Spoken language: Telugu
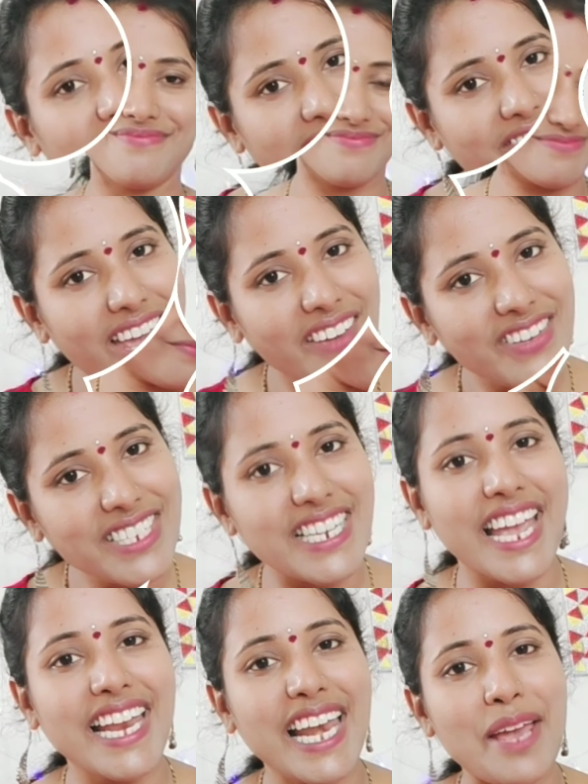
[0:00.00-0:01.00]
ఇవేవి
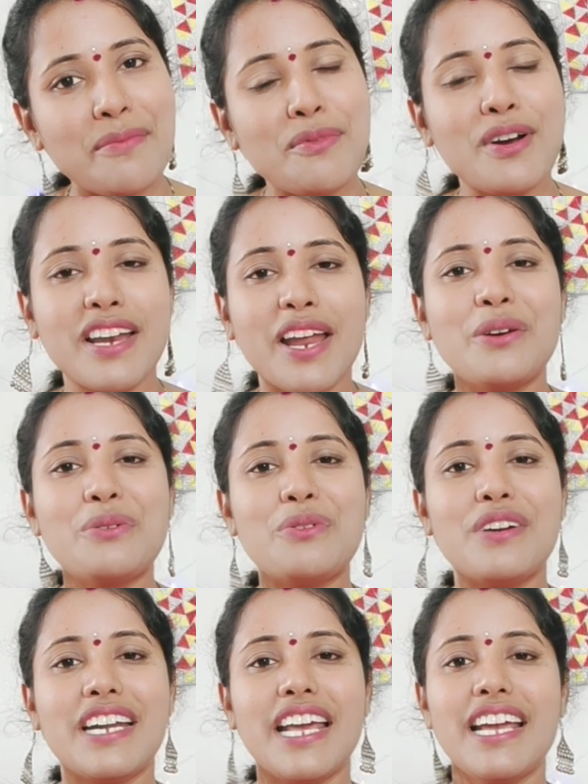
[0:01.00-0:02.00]
చేయలేము అని
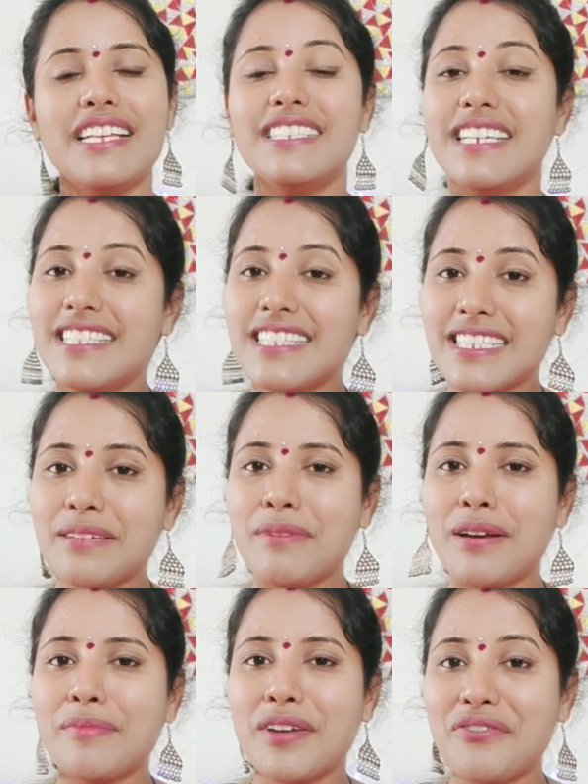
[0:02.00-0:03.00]
అనుకుంటే జెంట్స్కి
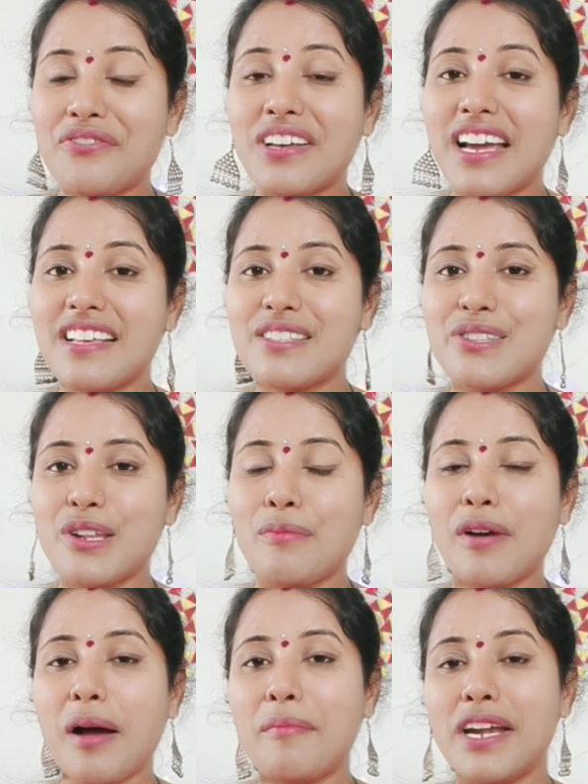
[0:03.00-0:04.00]
మనం గిఫ్ట్గా
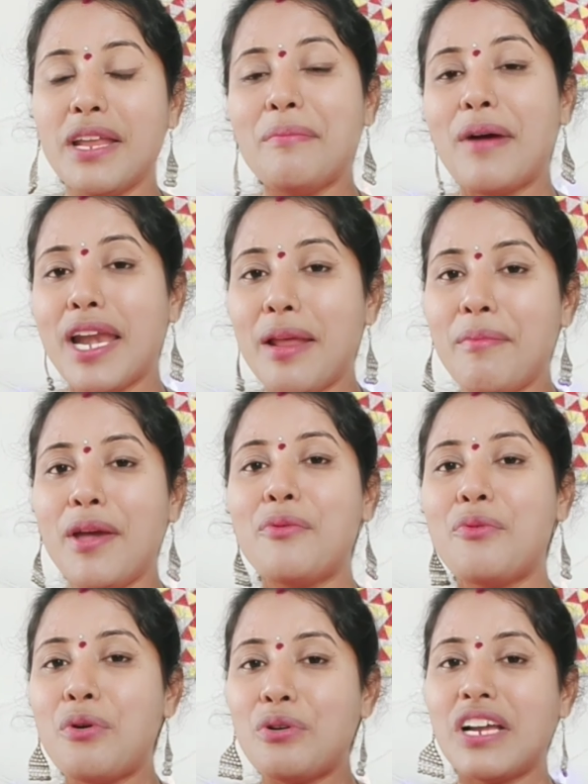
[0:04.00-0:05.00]
ఇస్తున్నాం కాబట్టి మనమే
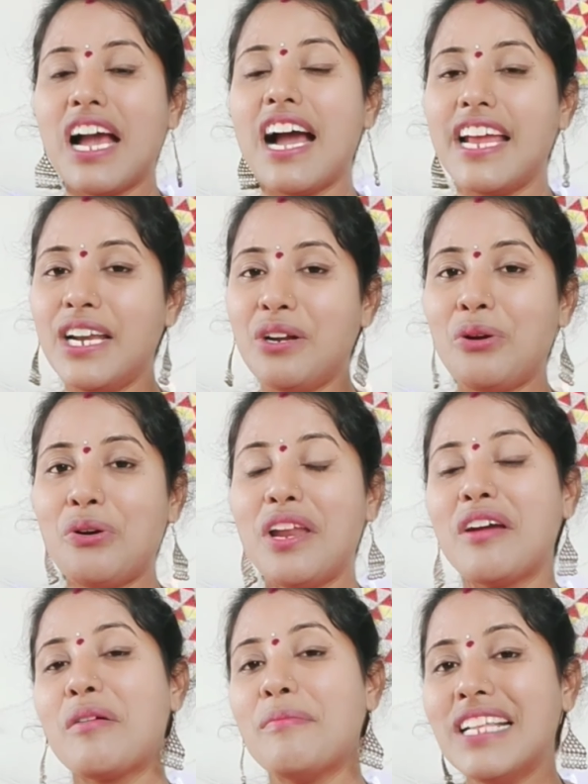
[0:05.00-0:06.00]
ఓన్గా
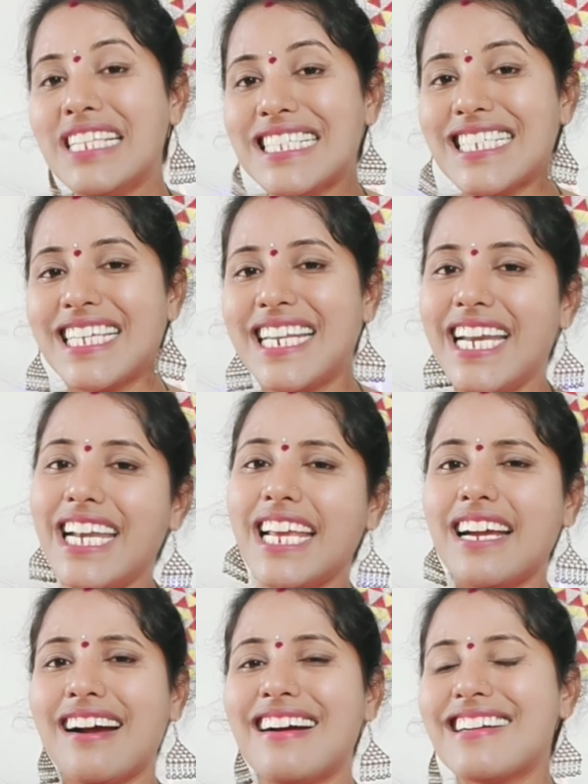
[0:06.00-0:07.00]
ఇంట్లోనే ఒక మంచి
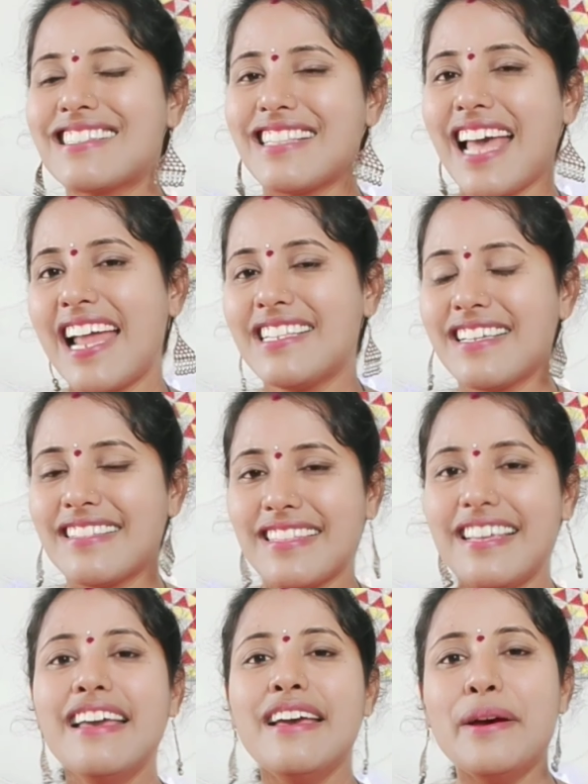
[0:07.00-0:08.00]
గ్రీటింగ్ కార్డ్స్ తయారు
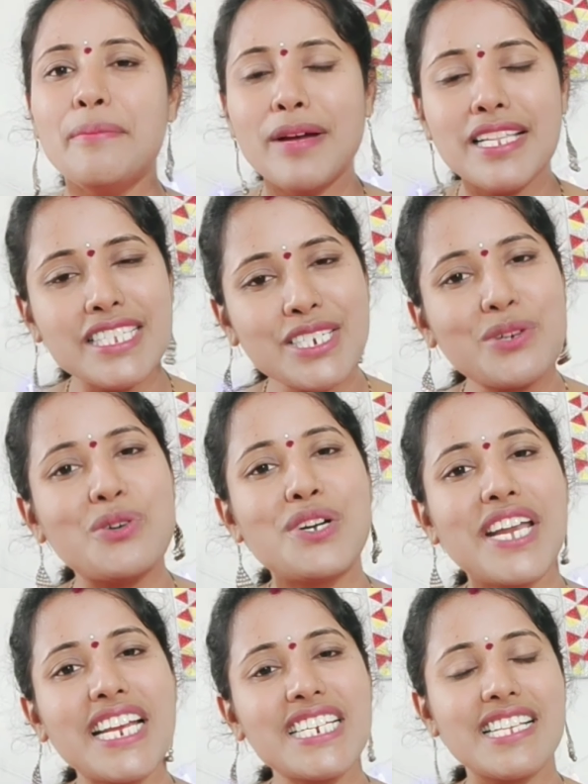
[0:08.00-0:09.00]
చేసి మంచి
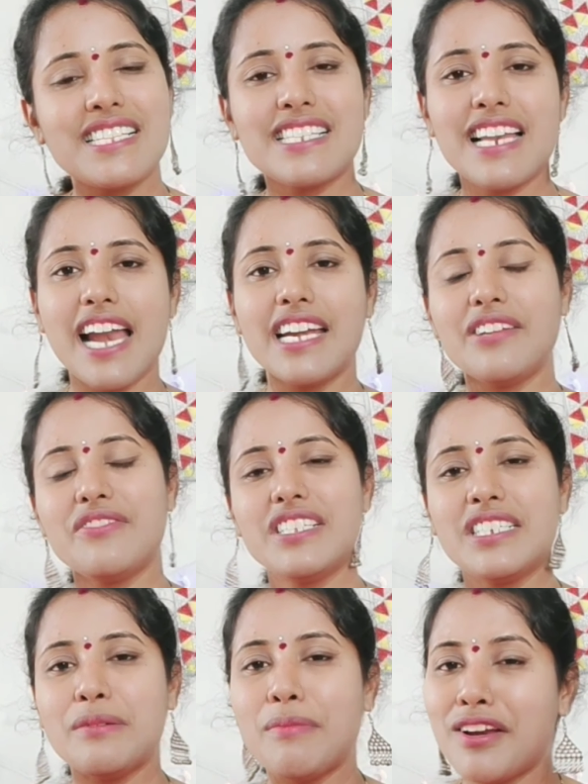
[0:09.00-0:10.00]
కొటేషన్స్ లాంటివి
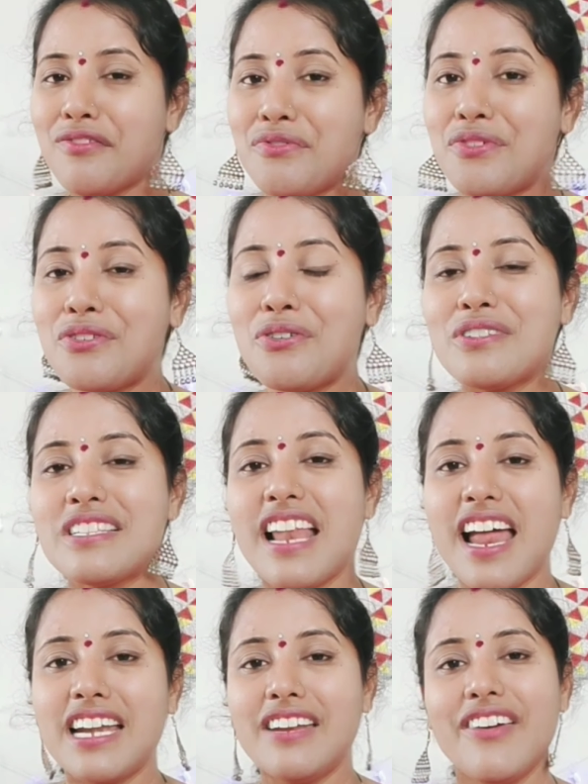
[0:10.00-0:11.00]
ఇచ్చి మన ఫొటోస్
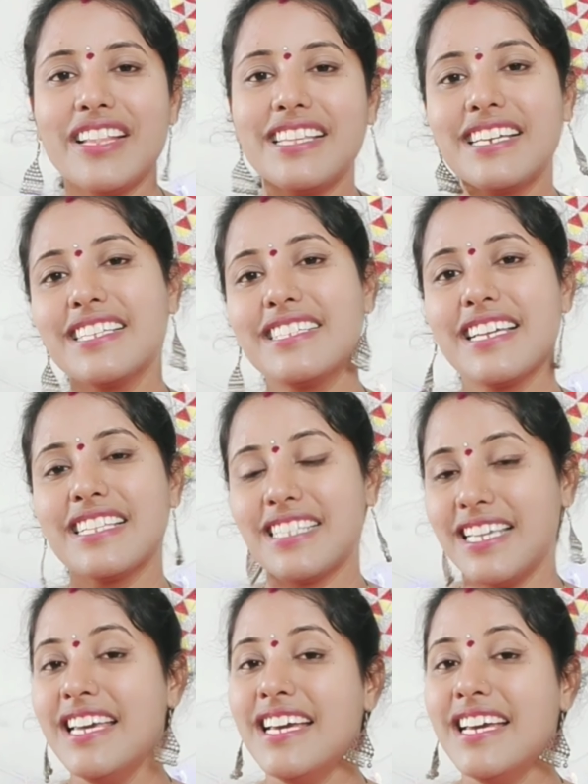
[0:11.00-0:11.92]
లాంటివి అతికిచ్చేసి